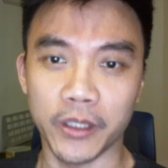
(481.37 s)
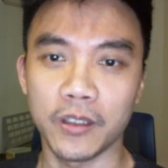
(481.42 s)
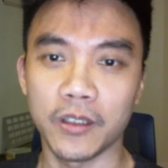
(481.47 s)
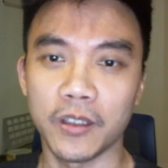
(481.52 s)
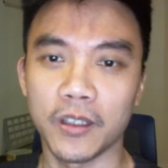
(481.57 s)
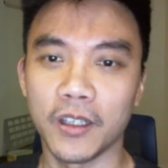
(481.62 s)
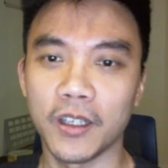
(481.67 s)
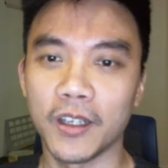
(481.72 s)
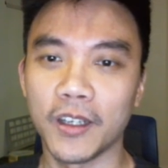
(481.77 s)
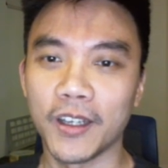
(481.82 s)
的。
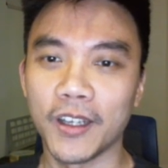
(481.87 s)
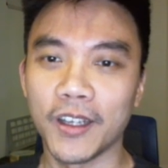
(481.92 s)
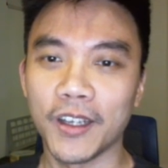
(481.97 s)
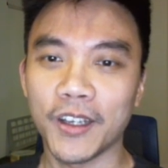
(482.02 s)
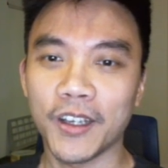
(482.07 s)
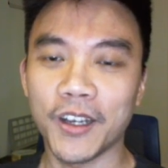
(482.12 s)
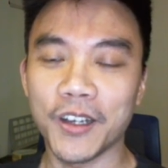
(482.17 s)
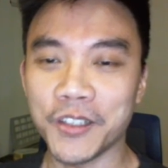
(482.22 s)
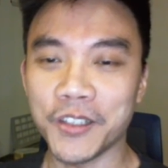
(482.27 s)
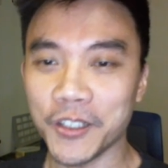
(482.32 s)

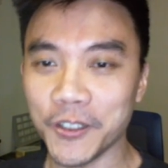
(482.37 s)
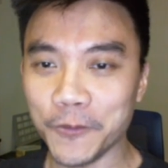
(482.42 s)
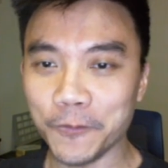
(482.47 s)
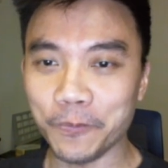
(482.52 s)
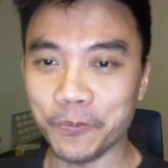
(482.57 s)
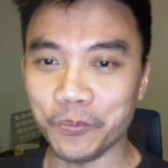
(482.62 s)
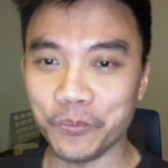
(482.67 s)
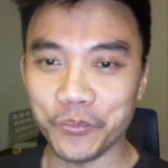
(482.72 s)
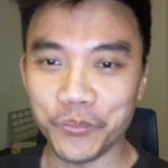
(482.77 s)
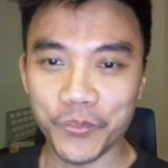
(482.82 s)
可是
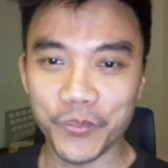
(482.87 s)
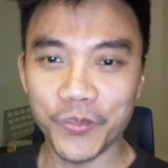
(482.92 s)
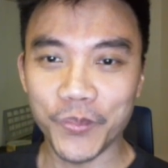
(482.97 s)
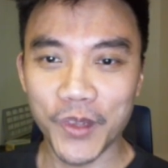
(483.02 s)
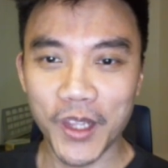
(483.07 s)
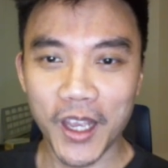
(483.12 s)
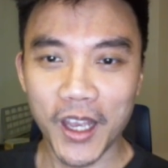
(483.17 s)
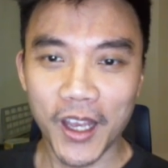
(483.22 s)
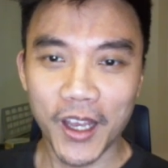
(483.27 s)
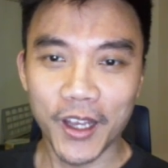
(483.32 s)

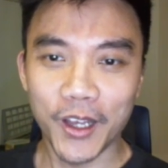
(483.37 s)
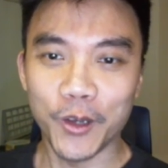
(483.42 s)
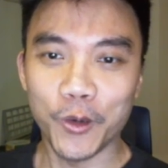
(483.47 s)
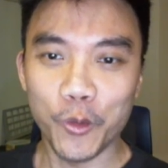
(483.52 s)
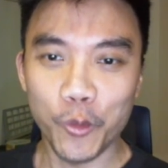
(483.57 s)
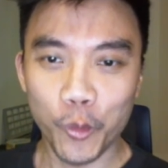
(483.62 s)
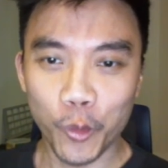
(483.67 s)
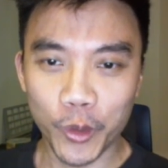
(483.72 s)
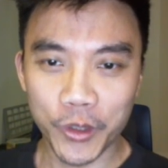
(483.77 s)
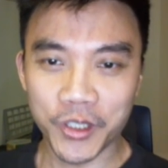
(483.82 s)

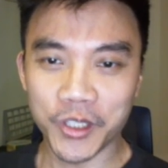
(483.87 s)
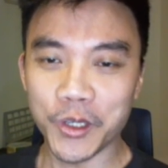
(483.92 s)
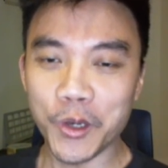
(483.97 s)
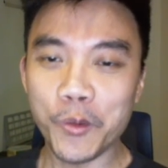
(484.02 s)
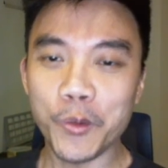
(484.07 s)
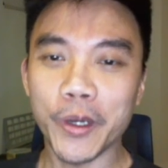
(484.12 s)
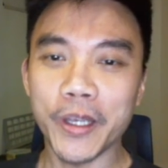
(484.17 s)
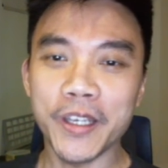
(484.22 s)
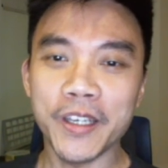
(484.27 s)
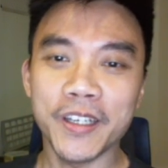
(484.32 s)
我身
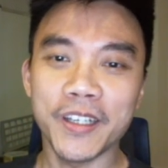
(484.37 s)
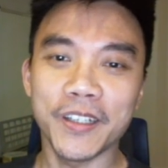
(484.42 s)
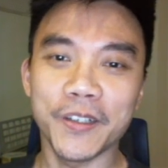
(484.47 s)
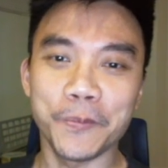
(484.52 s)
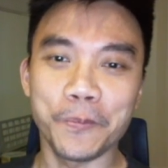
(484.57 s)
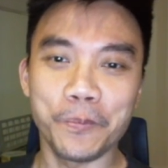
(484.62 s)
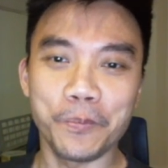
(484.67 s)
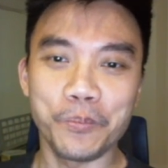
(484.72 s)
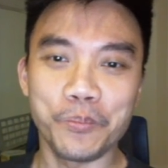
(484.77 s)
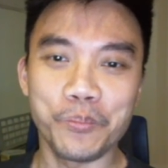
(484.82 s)
为一
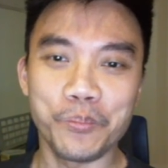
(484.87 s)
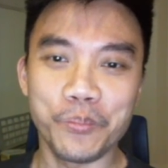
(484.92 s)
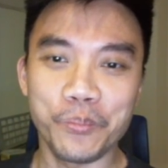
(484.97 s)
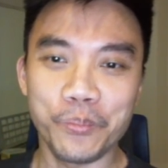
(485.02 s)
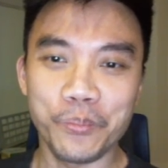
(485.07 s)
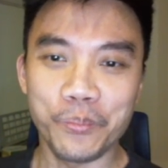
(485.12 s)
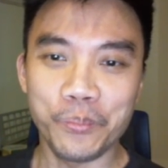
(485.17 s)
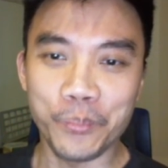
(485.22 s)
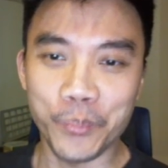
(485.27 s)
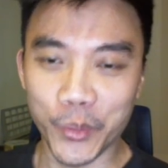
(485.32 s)
个
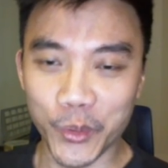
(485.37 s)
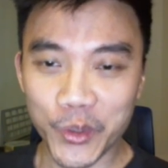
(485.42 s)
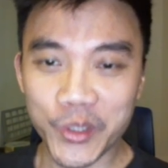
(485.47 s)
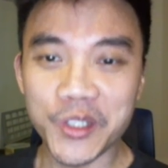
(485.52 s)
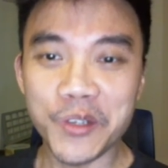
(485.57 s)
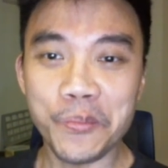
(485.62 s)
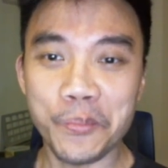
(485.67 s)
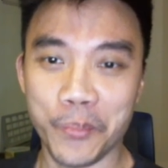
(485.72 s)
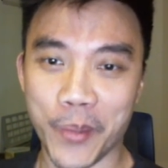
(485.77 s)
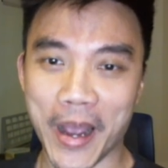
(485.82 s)
不
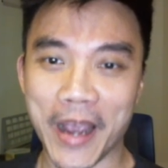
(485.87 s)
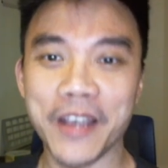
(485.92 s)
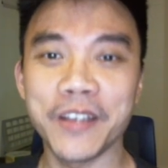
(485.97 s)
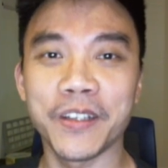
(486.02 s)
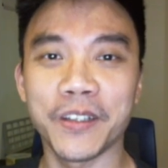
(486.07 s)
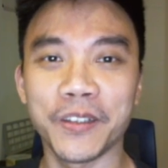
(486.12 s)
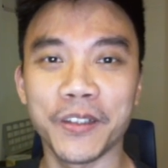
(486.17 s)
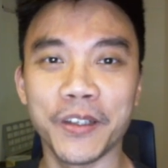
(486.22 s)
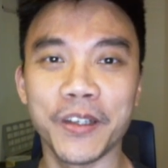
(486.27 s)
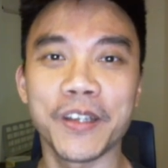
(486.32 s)
是白
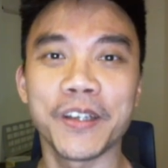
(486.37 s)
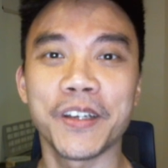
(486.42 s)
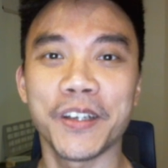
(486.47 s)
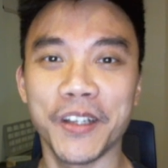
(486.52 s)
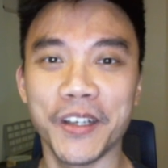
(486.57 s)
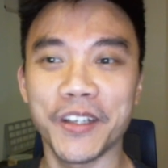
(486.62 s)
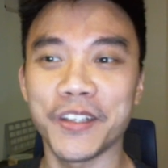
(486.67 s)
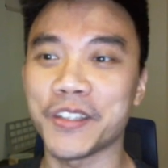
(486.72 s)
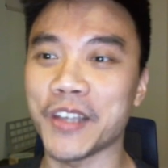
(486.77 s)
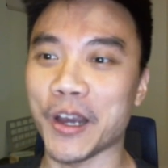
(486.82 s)
人的一个
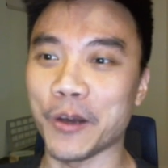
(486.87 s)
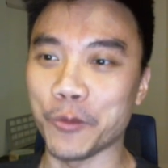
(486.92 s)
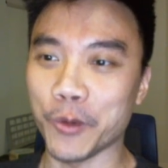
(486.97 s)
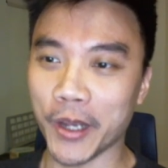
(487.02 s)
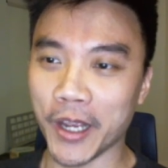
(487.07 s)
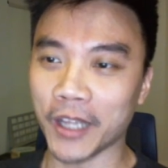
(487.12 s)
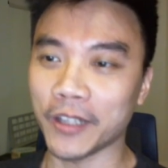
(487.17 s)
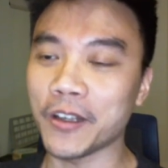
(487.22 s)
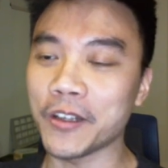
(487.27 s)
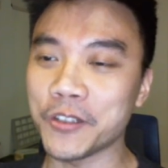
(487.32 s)
立场，我
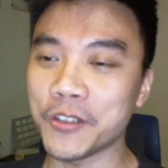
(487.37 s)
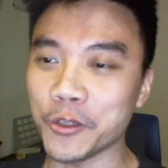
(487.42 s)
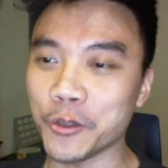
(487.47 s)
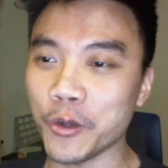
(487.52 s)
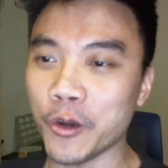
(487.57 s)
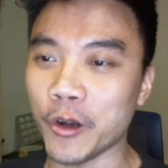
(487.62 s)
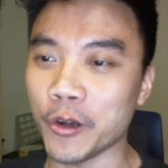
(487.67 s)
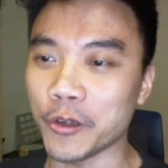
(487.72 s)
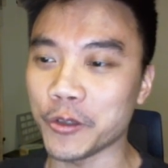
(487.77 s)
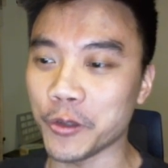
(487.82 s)
看到这句
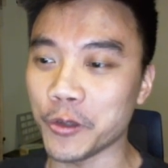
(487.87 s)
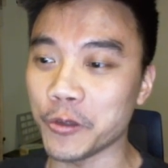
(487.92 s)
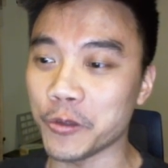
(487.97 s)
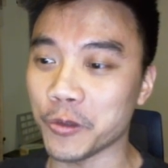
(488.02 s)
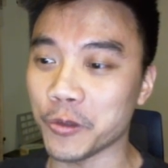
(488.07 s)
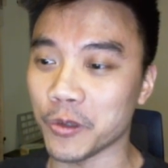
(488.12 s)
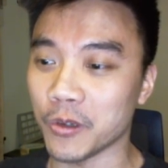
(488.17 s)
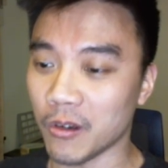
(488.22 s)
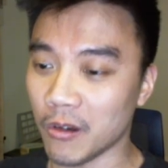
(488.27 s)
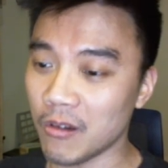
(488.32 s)
话，我就会
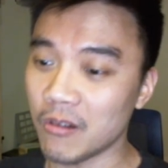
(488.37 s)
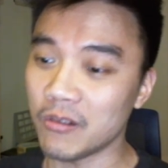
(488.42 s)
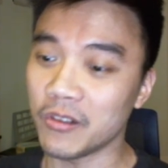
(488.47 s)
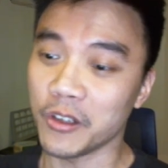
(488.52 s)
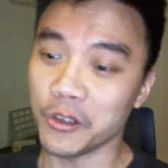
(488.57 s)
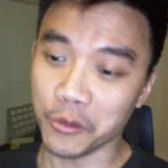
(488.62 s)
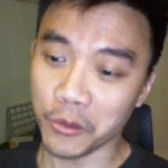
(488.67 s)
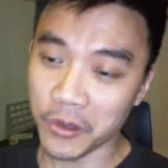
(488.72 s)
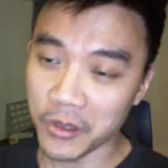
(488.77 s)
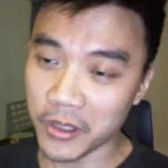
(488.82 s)
觉得，哦，你
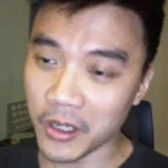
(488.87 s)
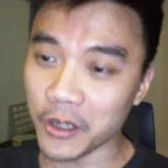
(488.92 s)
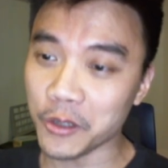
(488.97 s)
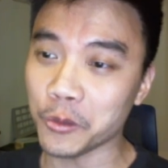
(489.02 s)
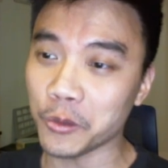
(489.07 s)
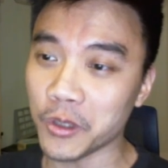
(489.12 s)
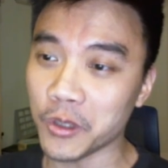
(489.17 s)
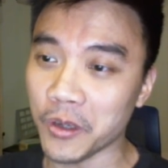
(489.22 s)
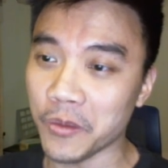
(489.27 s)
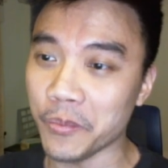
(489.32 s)
说这样
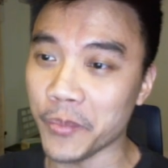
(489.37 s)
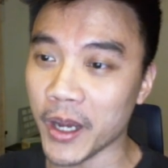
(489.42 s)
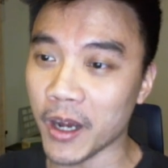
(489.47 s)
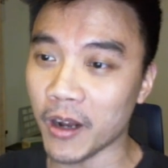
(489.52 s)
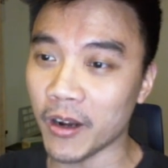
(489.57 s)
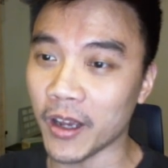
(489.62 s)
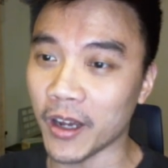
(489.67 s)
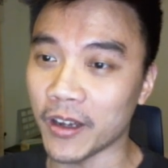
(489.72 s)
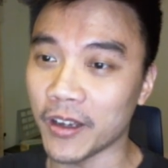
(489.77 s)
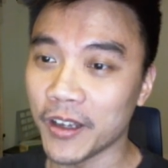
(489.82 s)
说的很漂
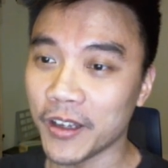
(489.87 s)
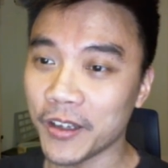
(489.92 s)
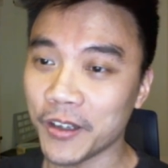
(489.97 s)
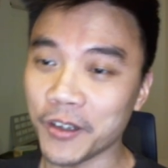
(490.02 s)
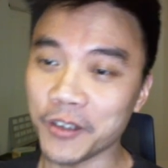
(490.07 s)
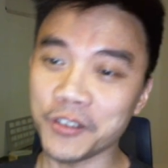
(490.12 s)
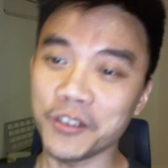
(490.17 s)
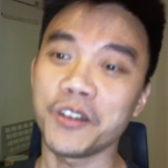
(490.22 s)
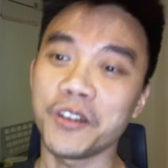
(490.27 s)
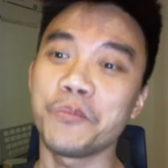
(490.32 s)
亮，
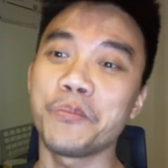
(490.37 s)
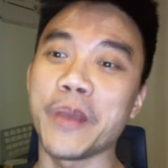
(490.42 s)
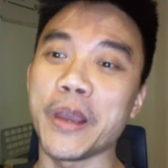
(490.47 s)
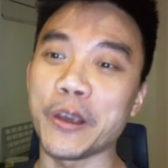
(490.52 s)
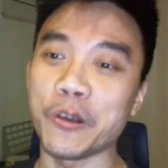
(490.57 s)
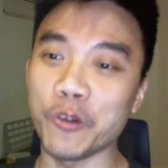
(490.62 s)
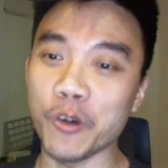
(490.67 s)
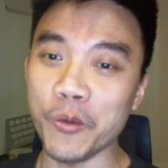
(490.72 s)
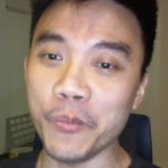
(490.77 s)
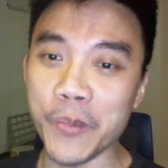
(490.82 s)
可是你美
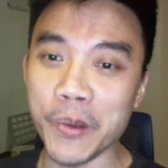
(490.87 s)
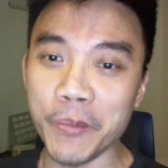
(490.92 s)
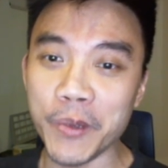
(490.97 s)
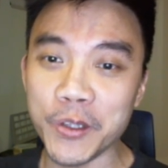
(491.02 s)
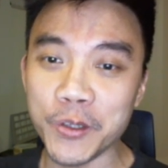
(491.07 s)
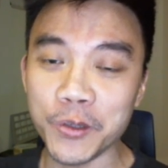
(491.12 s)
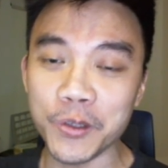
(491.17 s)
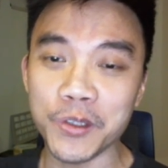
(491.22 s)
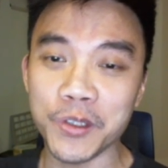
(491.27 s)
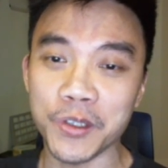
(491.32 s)
国明明
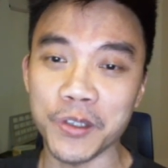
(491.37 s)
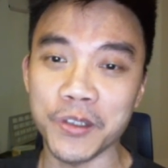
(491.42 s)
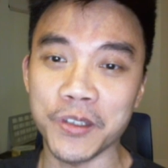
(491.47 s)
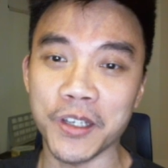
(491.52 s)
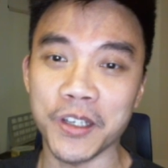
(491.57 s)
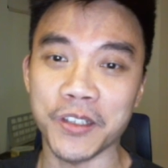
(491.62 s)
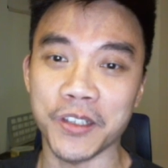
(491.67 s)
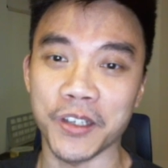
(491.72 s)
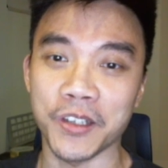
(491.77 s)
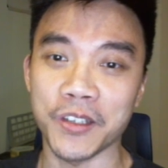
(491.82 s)
就是世
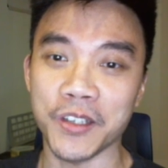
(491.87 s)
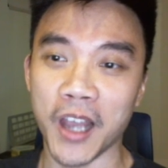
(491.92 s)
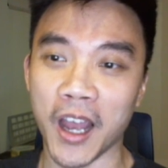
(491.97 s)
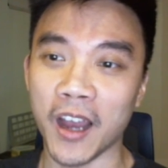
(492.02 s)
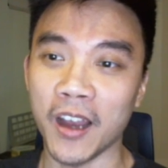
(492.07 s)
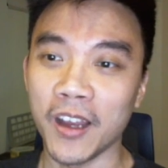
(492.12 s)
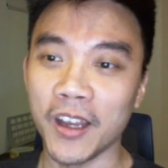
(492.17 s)
界警察，